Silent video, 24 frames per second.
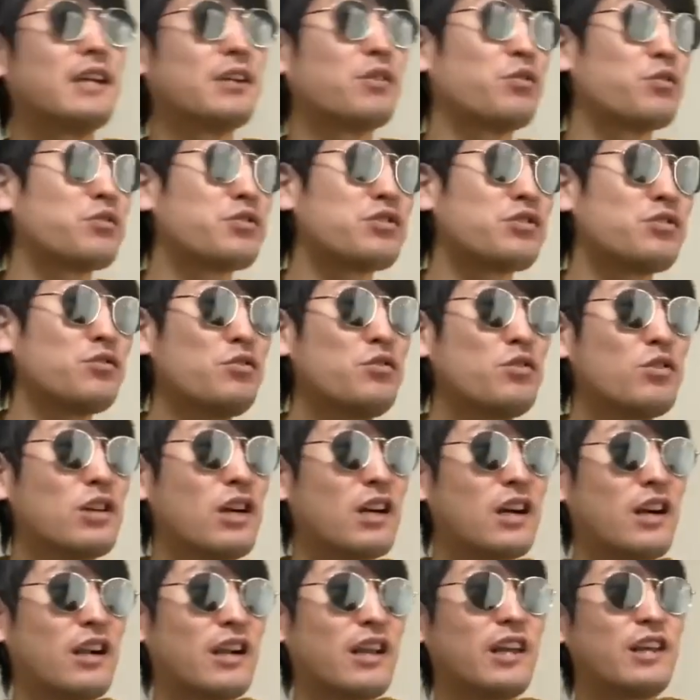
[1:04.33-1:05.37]
こっちの方
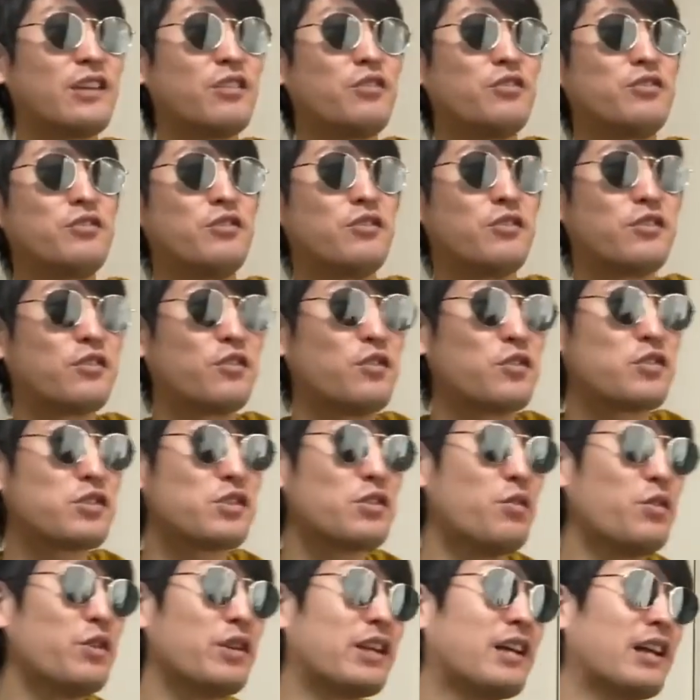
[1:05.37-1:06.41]
がカレーのルー少
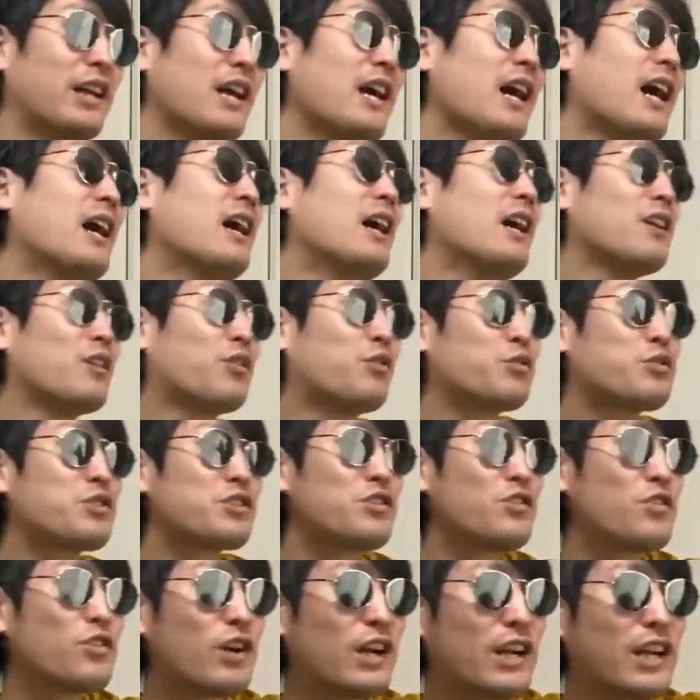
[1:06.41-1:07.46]
し多いから、こっ
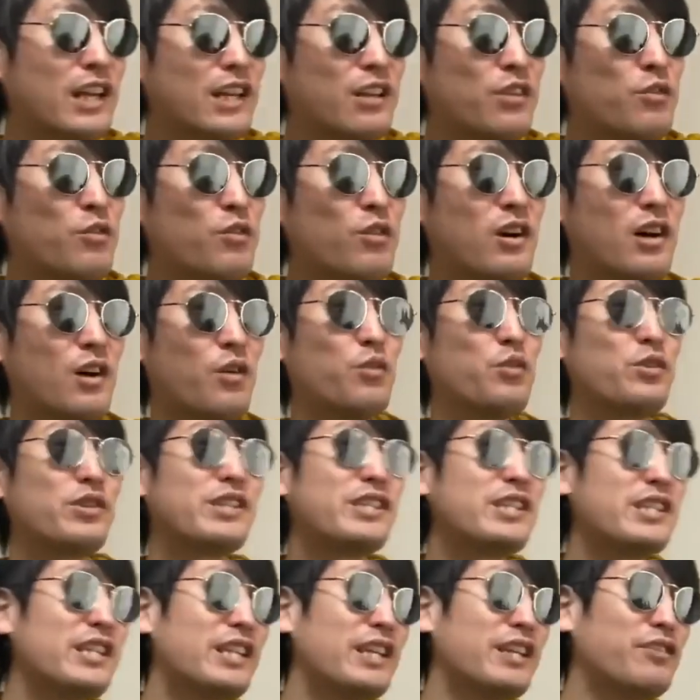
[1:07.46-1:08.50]
ちのカレーの方が美味
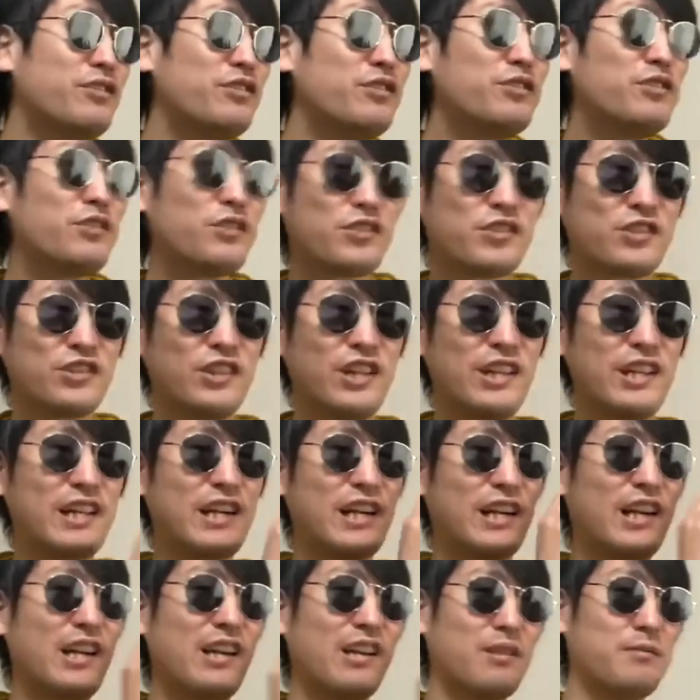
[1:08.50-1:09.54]
しい、ルーの少ない
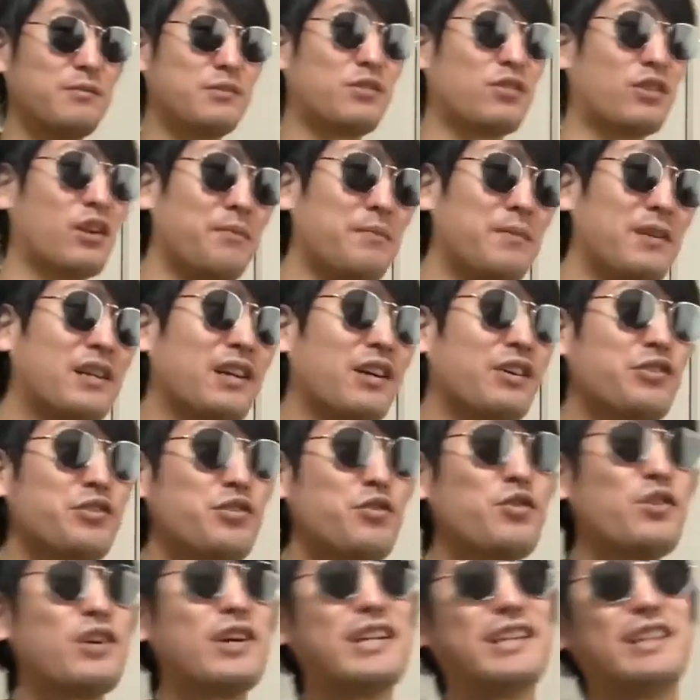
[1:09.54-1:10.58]
カレーラブとか味覚
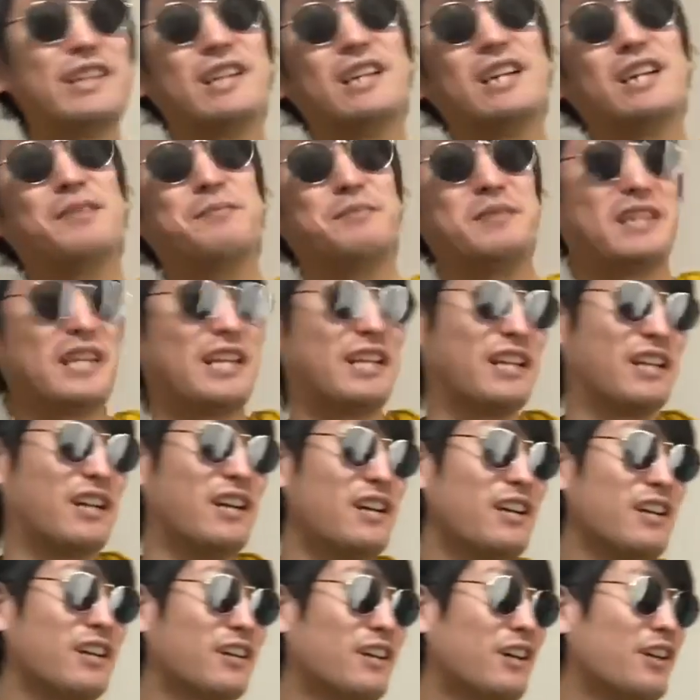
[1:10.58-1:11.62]
障害だ、みたいな
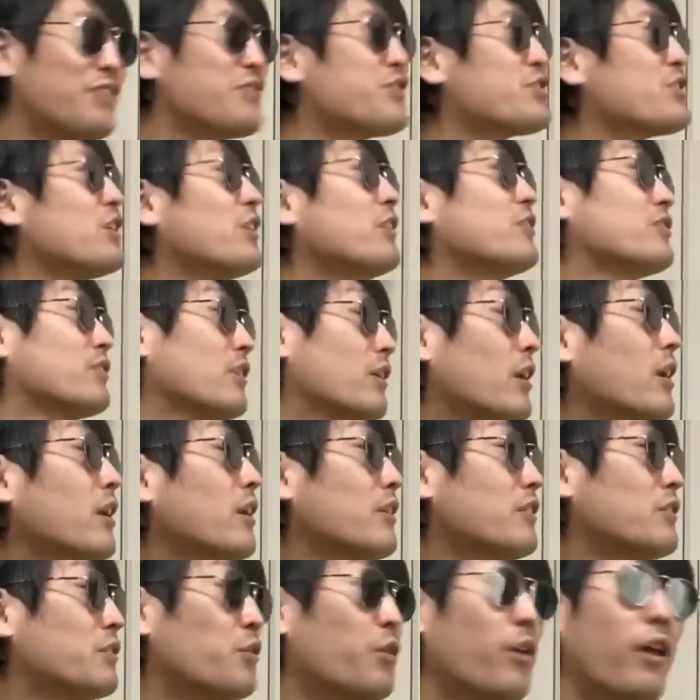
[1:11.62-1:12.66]
感じなんですか
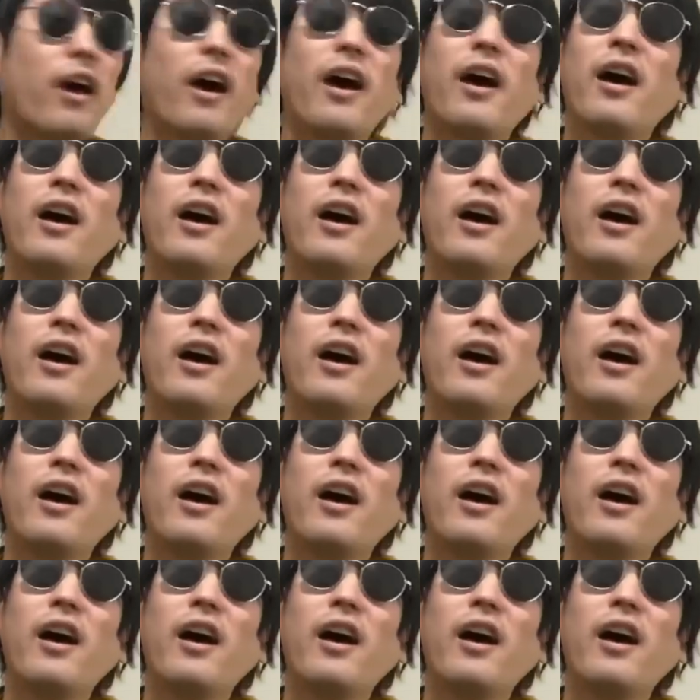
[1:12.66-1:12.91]
それ。